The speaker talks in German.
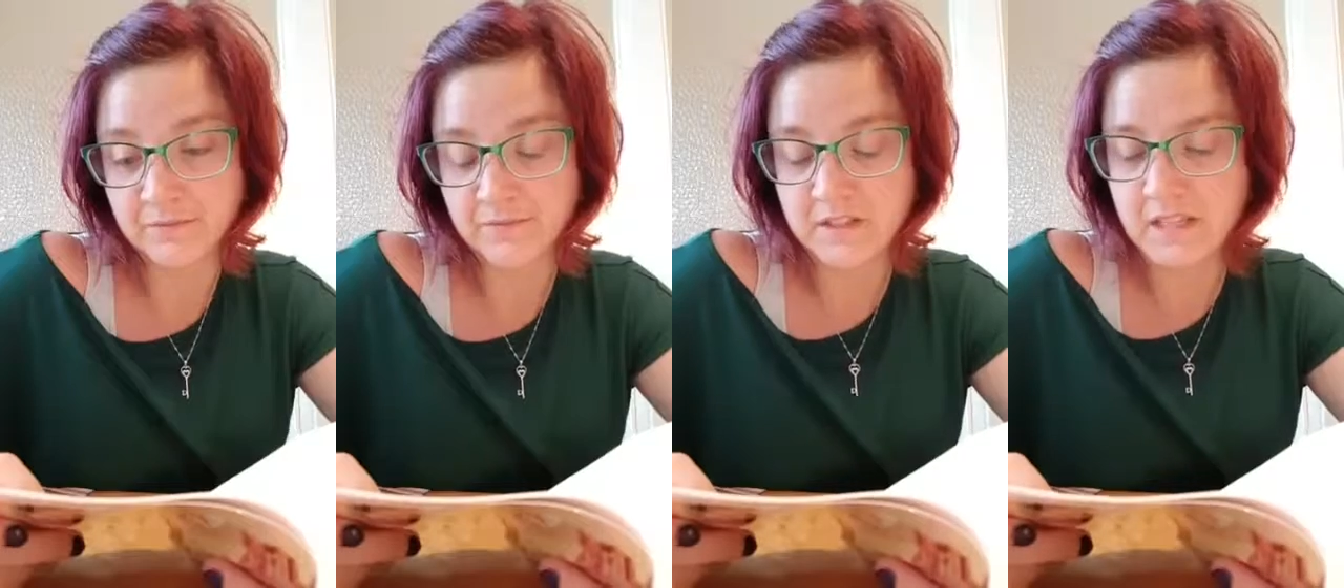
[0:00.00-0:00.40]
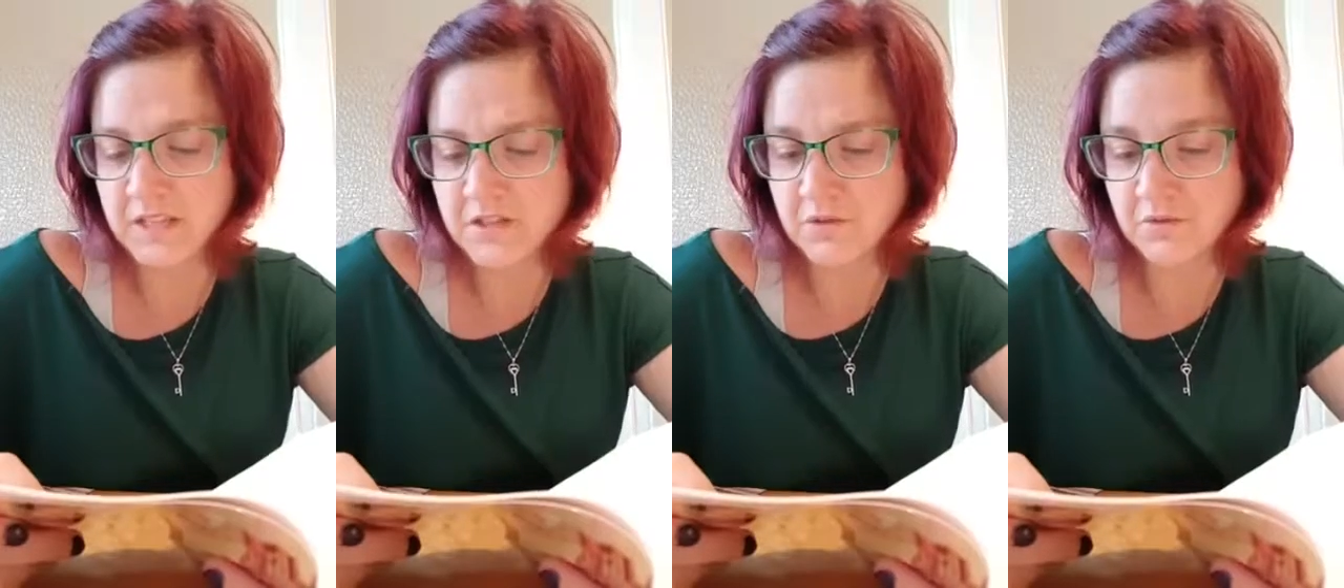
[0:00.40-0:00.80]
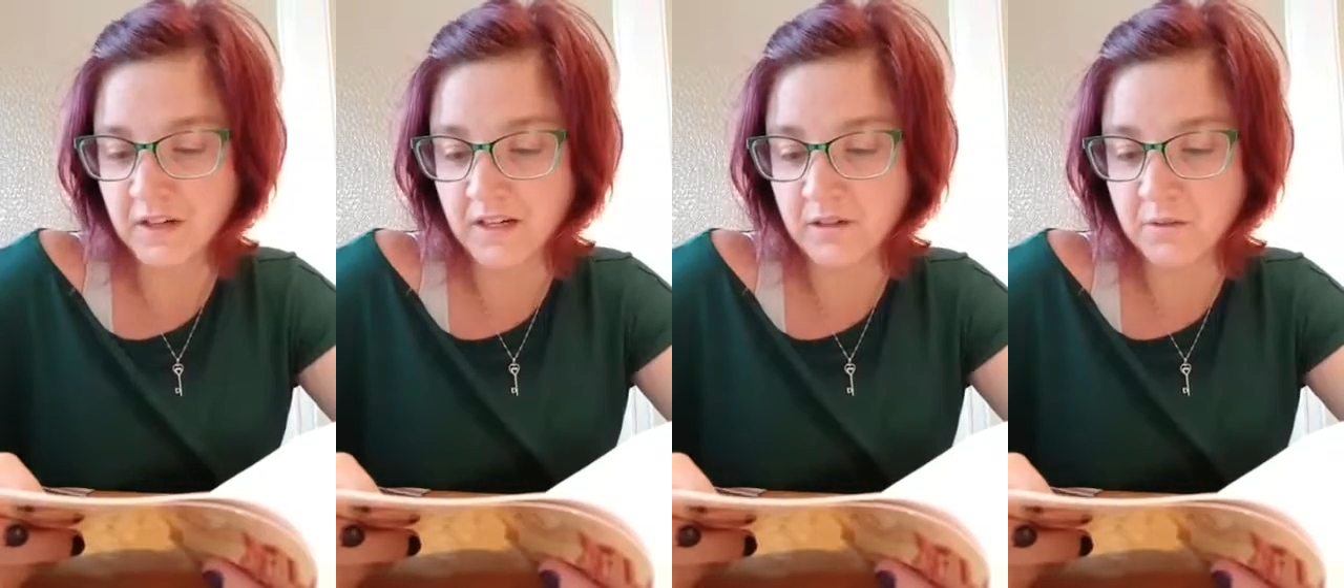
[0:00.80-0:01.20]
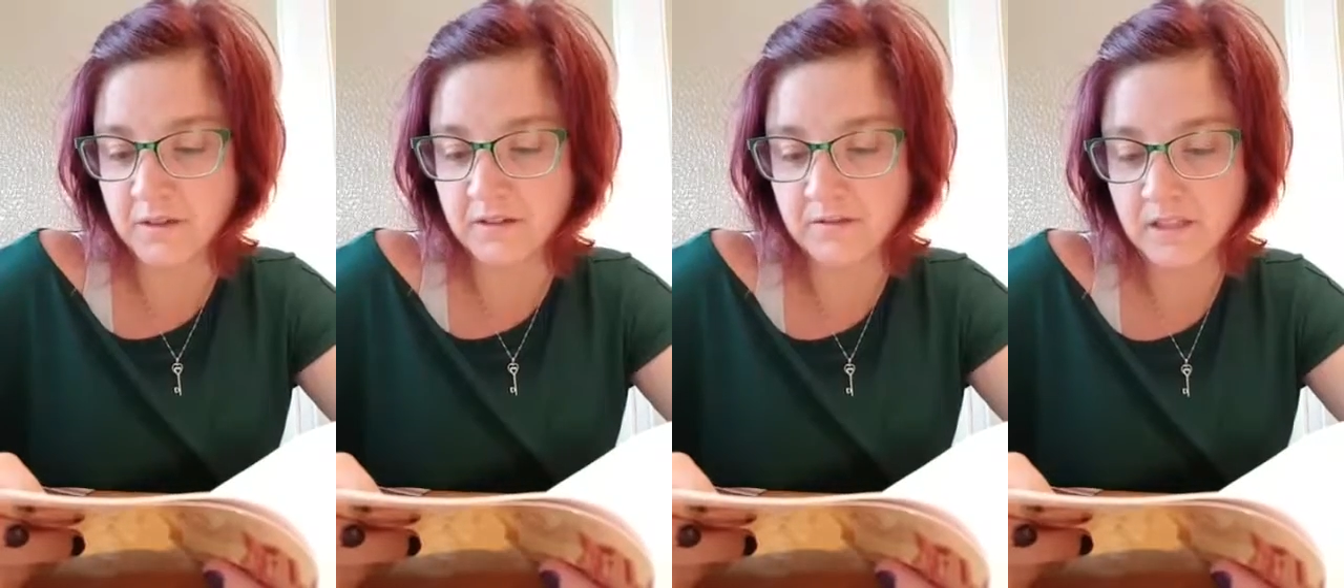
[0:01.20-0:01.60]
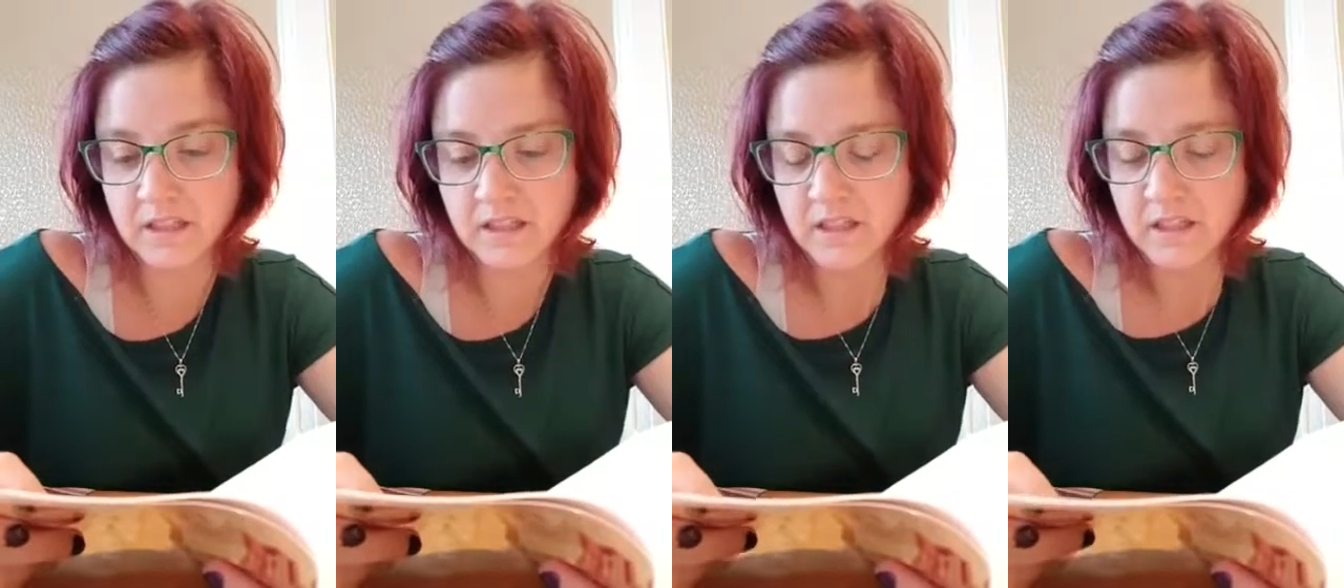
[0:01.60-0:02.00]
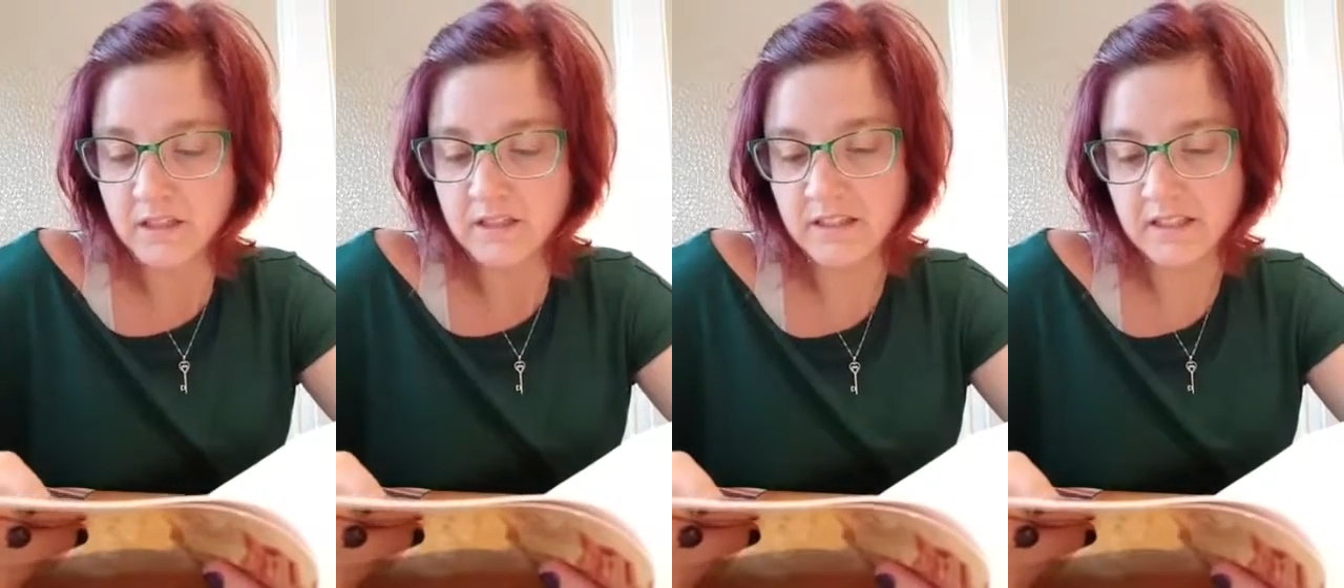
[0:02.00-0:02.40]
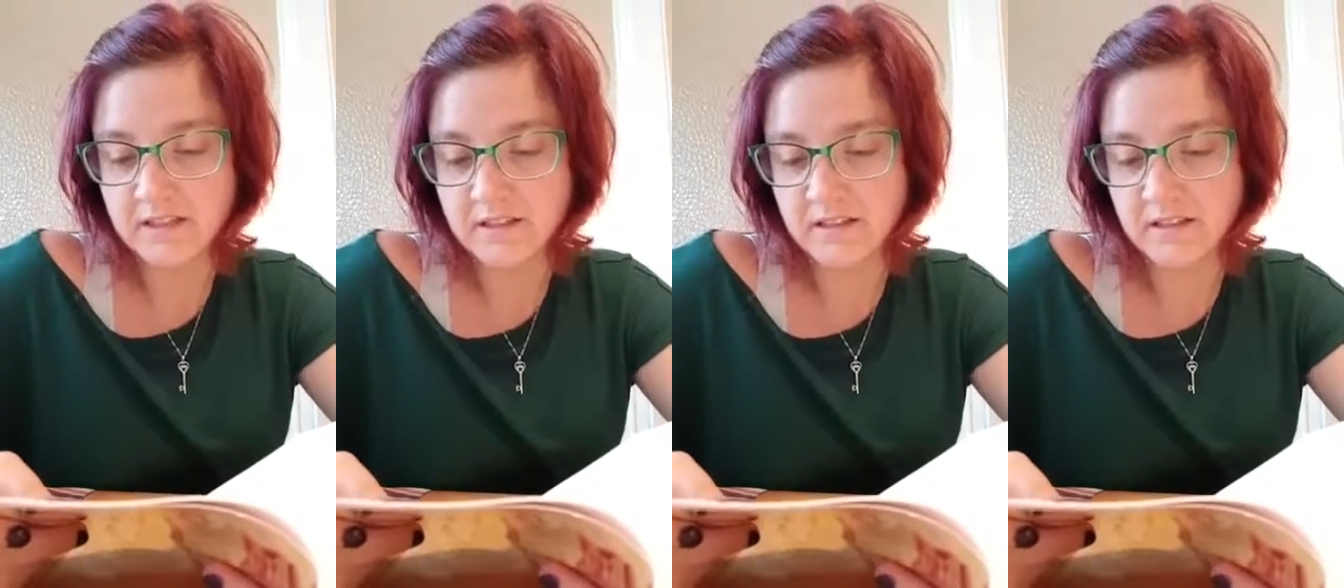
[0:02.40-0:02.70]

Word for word: Was hast du? fragt Quinn. Nichts,